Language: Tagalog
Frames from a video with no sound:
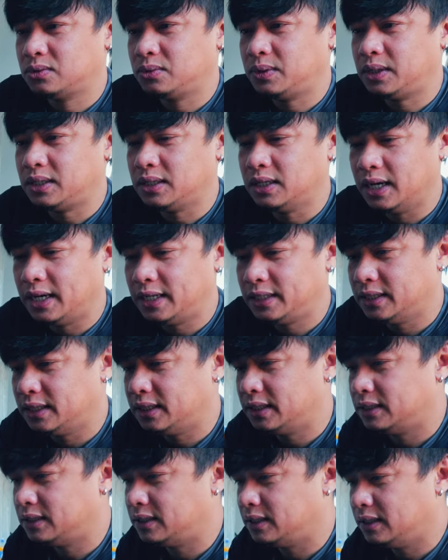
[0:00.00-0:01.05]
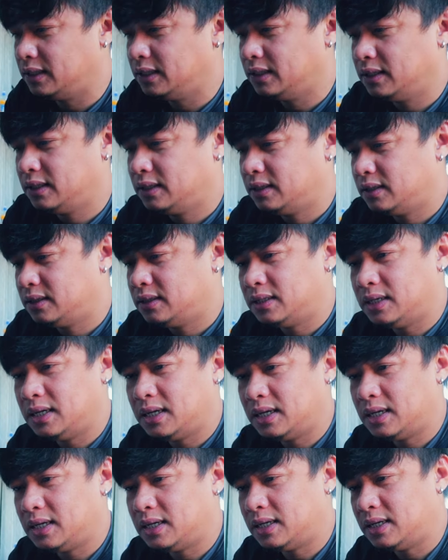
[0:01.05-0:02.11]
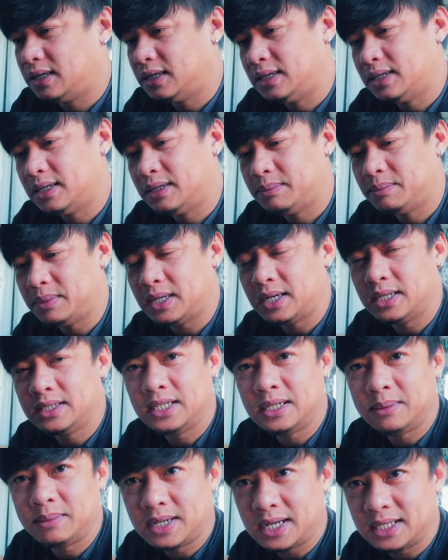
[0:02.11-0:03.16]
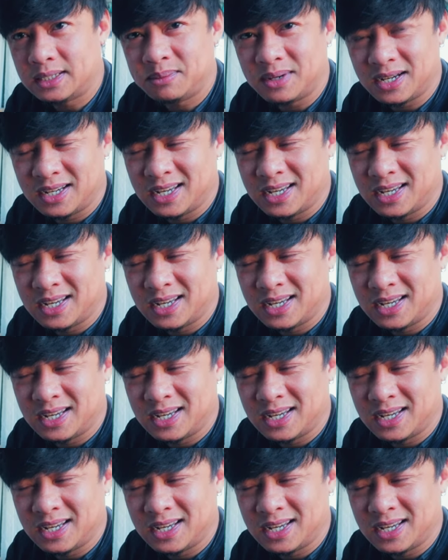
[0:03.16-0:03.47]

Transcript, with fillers: quick guide na para hindi naman natin